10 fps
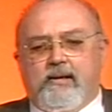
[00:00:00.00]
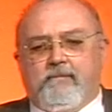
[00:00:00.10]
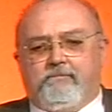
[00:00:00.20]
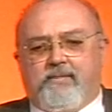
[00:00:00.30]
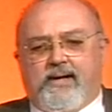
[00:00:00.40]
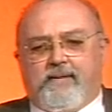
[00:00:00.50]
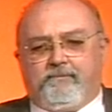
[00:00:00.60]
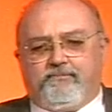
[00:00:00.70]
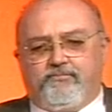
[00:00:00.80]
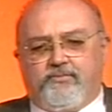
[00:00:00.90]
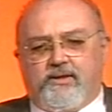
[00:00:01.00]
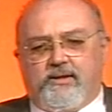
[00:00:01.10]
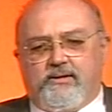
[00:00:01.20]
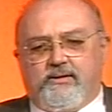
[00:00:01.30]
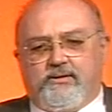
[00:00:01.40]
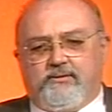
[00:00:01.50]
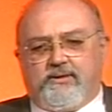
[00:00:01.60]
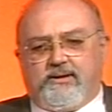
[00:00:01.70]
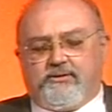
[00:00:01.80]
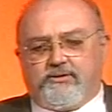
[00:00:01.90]
ma mh, mm,
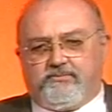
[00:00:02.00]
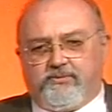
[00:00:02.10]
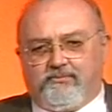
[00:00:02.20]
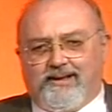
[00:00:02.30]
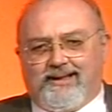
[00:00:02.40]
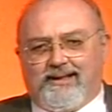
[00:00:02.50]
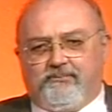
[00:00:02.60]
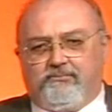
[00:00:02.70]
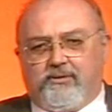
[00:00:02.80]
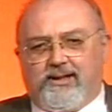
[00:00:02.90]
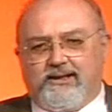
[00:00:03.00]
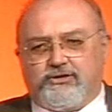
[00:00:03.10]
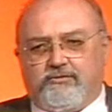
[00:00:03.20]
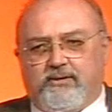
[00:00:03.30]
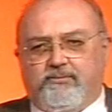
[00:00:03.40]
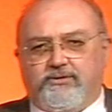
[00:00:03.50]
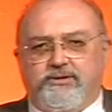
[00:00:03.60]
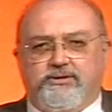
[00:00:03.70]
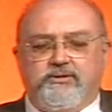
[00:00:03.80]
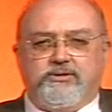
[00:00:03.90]
una delle cose più belle, più che le
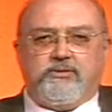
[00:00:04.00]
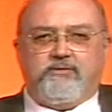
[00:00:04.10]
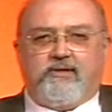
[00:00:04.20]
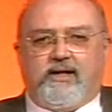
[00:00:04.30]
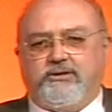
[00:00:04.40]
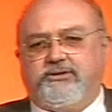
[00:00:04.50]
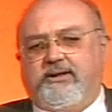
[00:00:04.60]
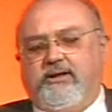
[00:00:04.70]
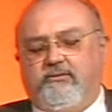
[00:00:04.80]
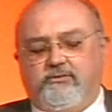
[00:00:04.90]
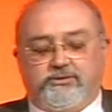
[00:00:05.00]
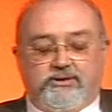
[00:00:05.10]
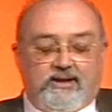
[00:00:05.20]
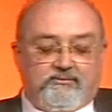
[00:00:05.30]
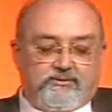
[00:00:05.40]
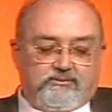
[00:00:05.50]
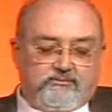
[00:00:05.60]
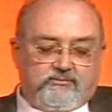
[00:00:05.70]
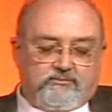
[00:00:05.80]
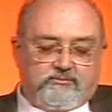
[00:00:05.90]
sovrapposizioni sulle fasce che conosciamo
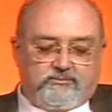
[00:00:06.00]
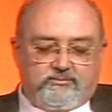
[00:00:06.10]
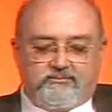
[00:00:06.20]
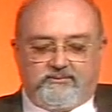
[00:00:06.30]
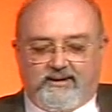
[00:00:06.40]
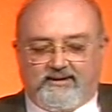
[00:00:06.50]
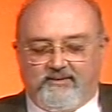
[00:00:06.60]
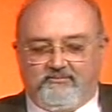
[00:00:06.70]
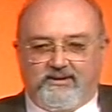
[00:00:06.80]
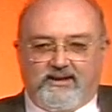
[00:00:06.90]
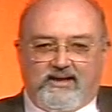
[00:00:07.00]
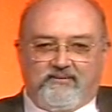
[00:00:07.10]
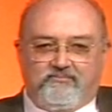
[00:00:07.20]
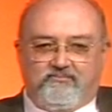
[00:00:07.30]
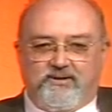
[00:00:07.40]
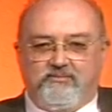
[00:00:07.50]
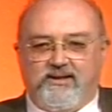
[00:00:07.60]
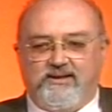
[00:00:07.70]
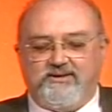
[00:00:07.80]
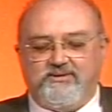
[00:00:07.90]
mm, dai tempi della prima
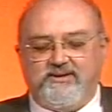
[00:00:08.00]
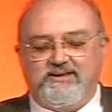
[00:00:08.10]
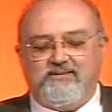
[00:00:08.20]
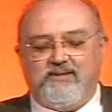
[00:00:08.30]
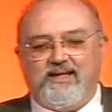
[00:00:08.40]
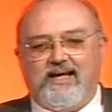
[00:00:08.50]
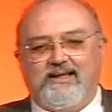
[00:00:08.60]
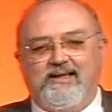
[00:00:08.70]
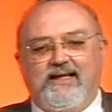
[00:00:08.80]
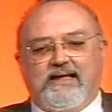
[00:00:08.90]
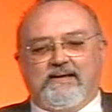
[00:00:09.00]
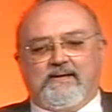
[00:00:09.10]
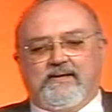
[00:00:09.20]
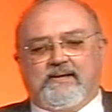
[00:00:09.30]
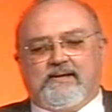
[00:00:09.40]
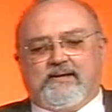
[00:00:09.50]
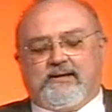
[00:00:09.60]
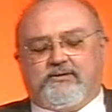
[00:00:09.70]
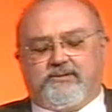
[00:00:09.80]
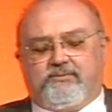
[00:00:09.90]
edizione di Zemanlandia,
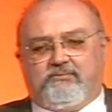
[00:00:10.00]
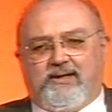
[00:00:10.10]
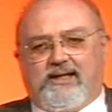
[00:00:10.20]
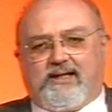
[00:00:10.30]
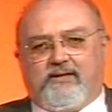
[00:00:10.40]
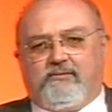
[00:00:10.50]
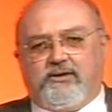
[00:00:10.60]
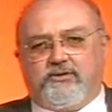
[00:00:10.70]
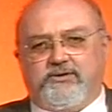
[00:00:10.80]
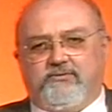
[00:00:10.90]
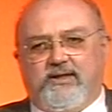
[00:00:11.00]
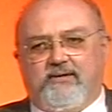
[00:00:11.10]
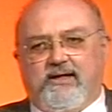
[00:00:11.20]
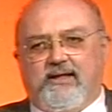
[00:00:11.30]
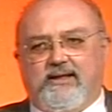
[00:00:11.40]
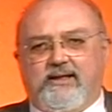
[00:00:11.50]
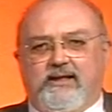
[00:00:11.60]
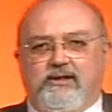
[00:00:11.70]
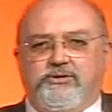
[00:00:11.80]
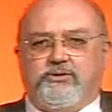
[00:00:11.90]
cosa più bella è che quando si voleva
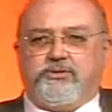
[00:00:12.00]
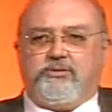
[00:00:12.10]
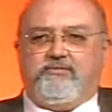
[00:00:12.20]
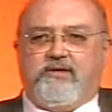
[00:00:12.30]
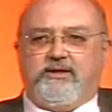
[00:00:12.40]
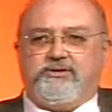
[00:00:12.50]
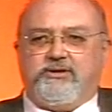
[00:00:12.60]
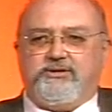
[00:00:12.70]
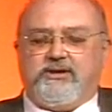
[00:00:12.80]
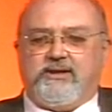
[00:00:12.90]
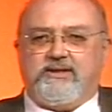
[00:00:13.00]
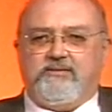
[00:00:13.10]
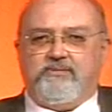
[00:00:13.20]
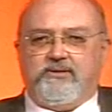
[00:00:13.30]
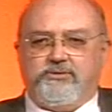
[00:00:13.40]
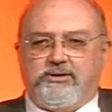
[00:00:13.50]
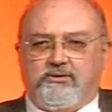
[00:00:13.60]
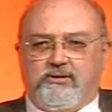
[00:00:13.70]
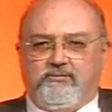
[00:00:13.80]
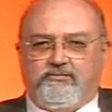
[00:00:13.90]
allargare il gioco sulla fascia c'era sempre un
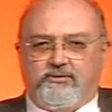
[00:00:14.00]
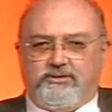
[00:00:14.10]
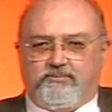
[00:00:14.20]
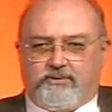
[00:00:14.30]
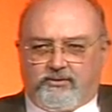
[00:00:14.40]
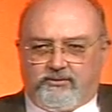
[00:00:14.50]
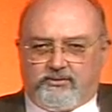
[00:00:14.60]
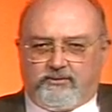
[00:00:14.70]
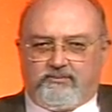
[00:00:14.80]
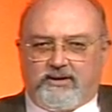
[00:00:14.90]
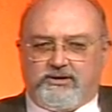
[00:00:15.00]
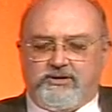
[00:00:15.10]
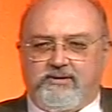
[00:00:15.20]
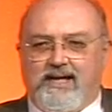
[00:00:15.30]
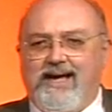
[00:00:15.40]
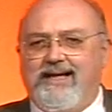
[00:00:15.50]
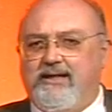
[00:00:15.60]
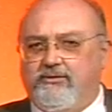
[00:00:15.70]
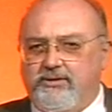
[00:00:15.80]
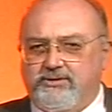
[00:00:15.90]
giocatore del Foggia pronto a ricevere anche
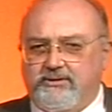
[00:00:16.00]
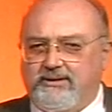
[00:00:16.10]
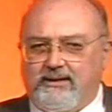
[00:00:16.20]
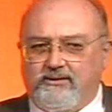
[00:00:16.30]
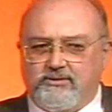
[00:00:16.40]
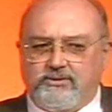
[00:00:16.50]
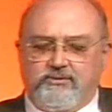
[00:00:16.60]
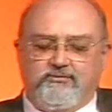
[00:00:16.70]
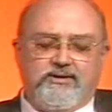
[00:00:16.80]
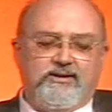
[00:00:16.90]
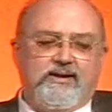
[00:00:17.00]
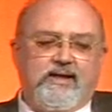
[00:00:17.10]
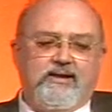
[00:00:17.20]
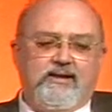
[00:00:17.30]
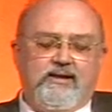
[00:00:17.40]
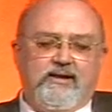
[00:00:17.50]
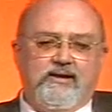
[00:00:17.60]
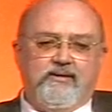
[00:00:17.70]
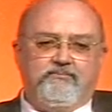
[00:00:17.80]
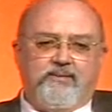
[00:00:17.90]
in orizzontale, non solo in verticale,
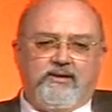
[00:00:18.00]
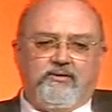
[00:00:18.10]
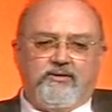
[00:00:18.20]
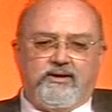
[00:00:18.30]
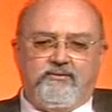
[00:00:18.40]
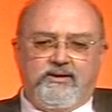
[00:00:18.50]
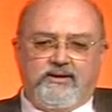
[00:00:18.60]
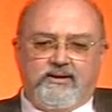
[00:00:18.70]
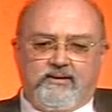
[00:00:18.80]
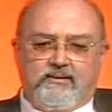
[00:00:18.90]
il pallone. Quindi